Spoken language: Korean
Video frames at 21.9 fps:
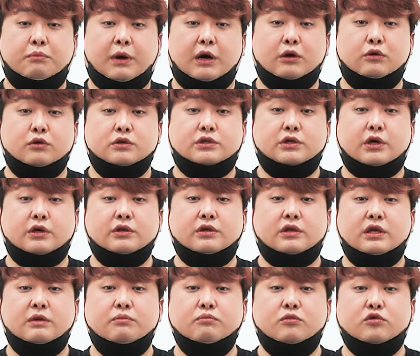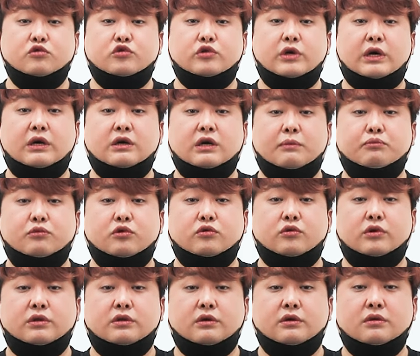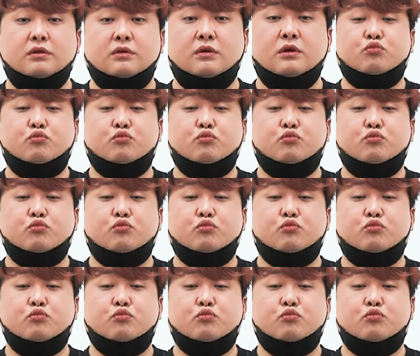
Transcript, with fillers: 바로 첫 임무 출항을 앞두고 있던